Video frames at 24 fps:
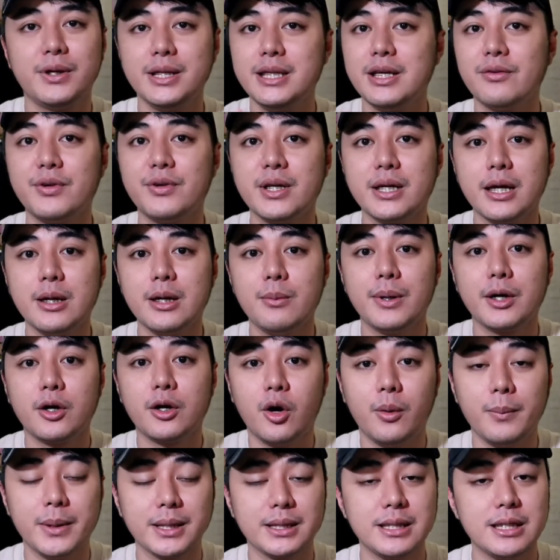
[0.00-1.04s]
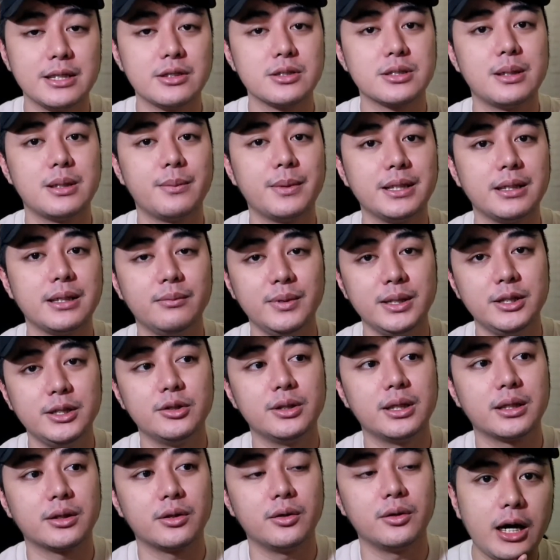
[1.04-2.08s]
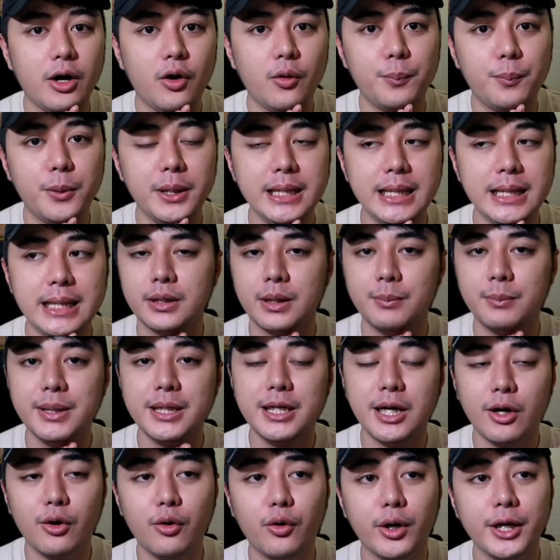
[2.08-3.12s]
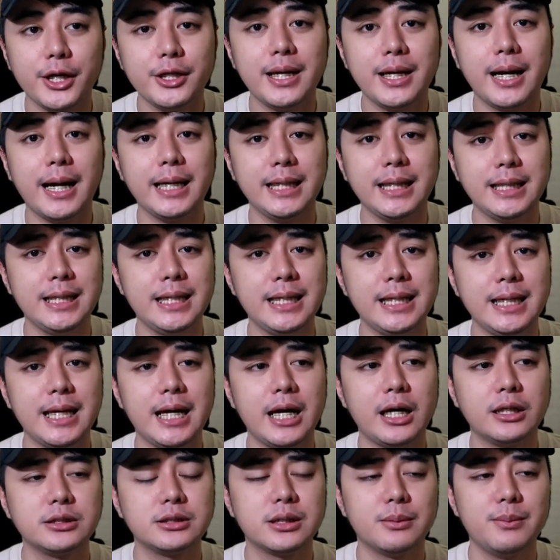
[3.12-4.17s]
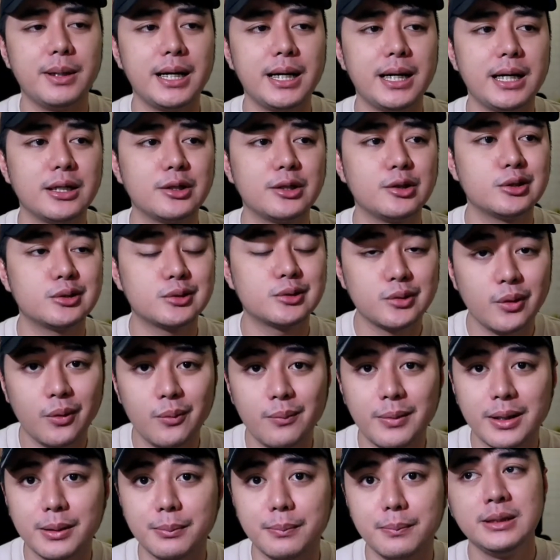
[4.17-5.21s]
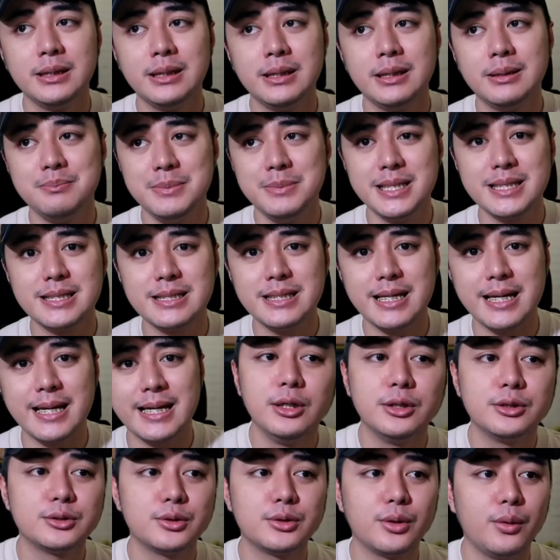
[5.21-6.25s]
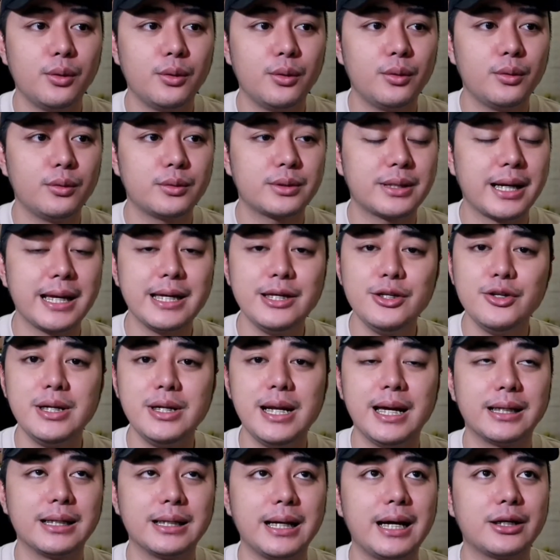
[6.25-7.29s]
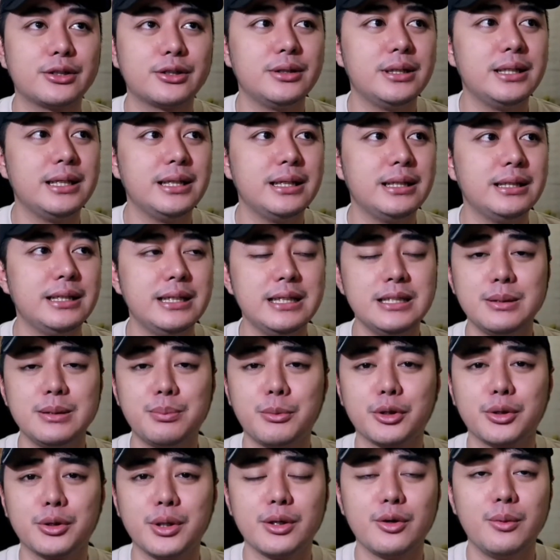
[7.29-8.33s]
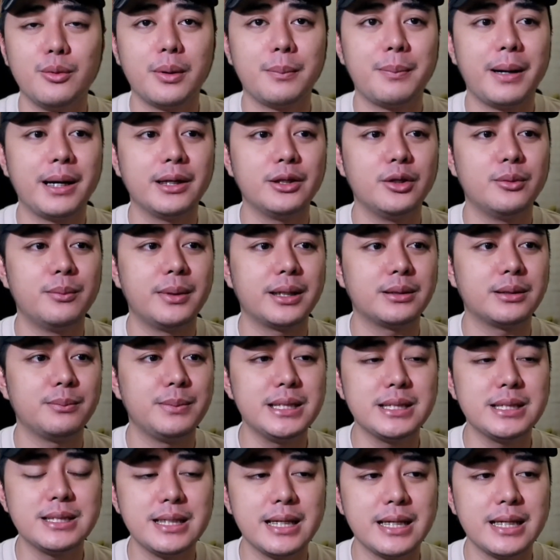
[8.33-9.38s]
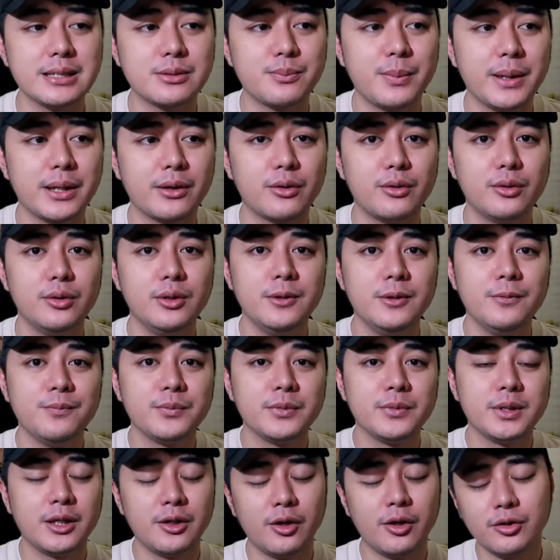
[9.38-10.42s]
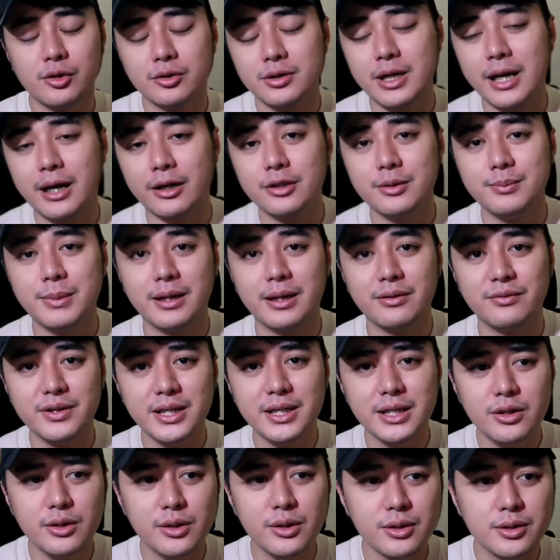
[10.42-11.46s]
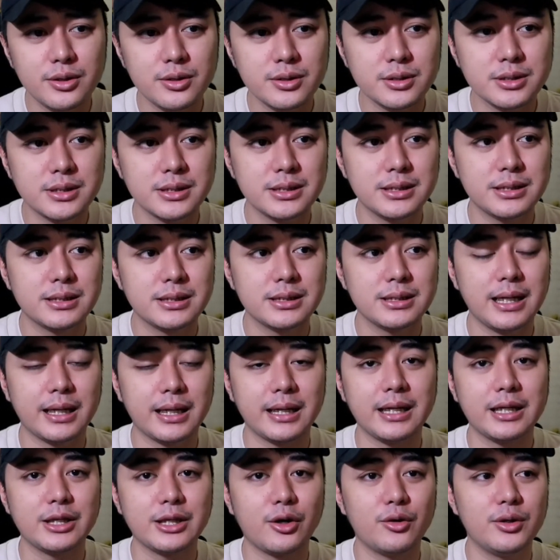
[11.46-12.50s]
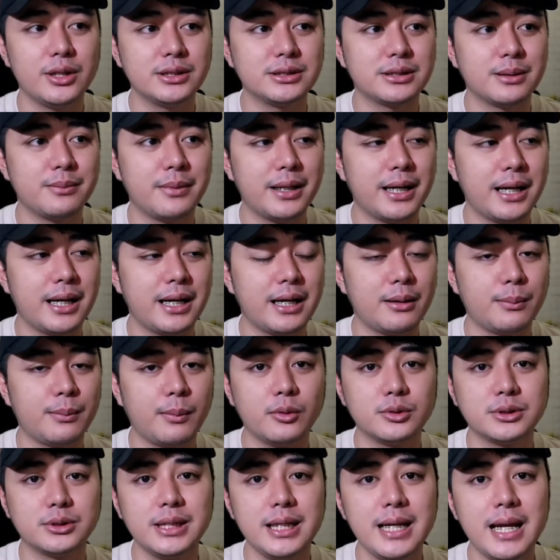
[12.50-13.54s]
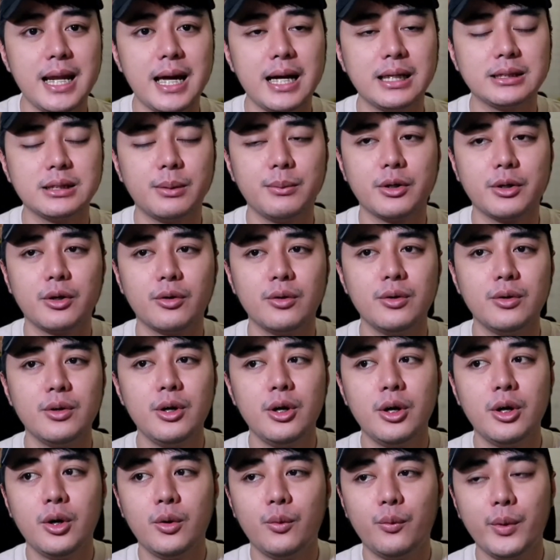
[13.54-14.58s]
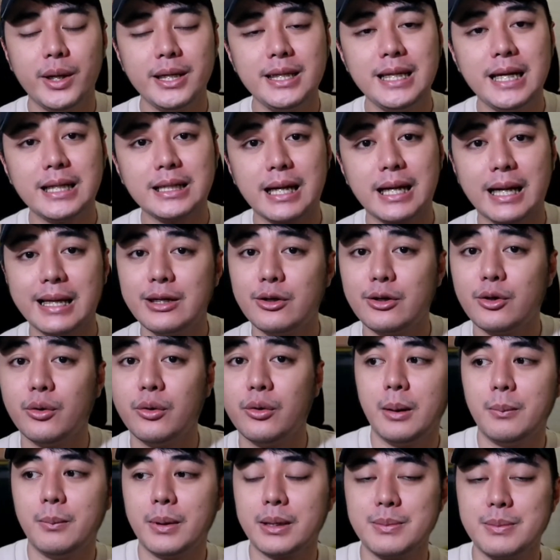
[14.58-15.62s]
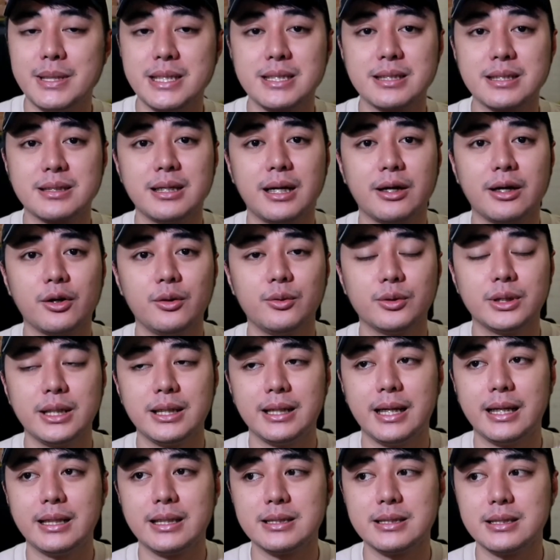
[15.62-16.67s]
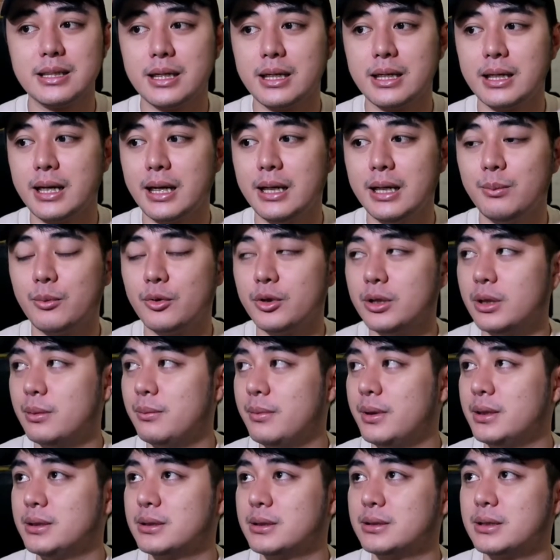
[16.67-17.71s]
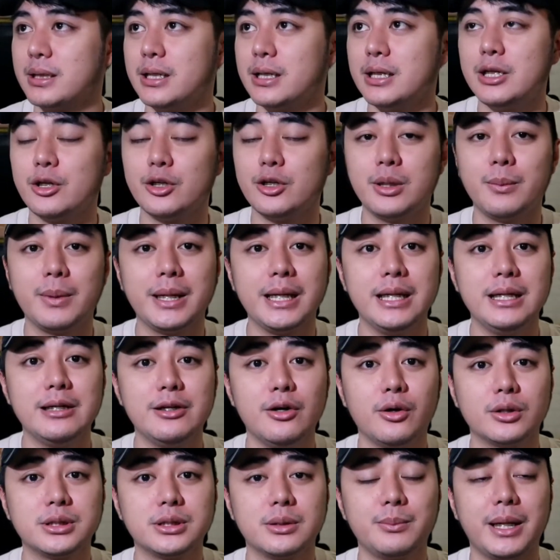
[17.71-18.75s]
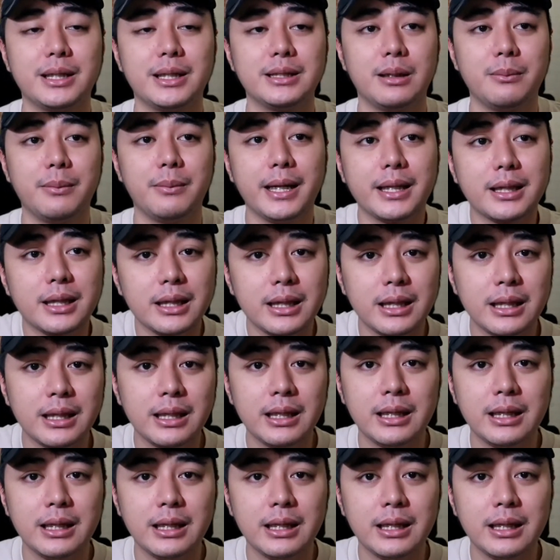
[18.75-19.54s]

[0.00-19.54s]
Free na free kayo mag-comment dito sa may video na to. Uh, hopefully, nabigyan ko kayo ng idea sa mga gustong mag business. So, try nyo lang. Actually, iniisip ko ito eh kung paano mag-business. Pero, nanonood lang ako ng mga videos. Nakikita ko lang sa mga posts nila. Sabi ko, why not try ko uh, mag-business ng clothing line? Kasi alam ko naman sa sarili ko na mahilig ako sa mga damit.